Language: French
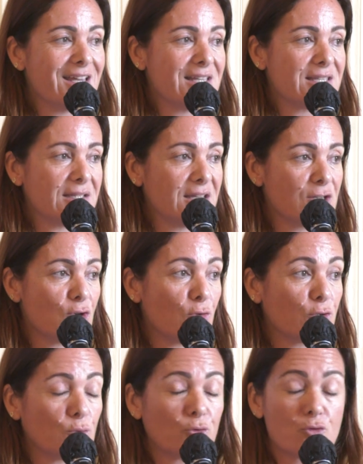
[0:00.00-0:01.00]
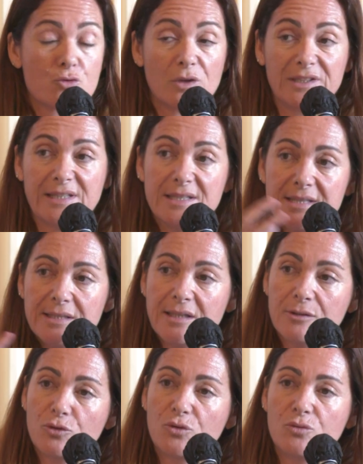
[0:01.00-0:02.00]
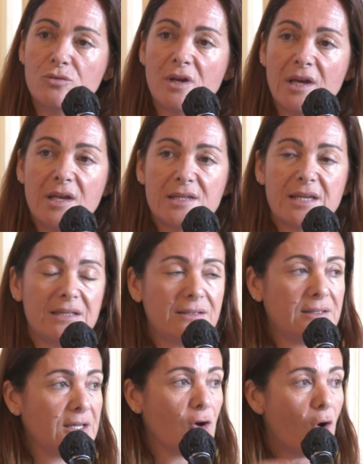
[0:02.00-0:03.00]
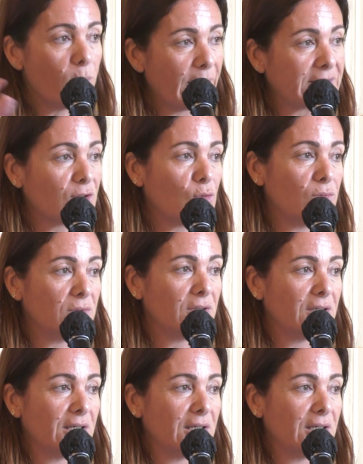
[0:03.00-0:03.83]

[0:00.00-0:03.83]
c'est des gens qui ont toujours décidé de tout, ça a été des grands patrons,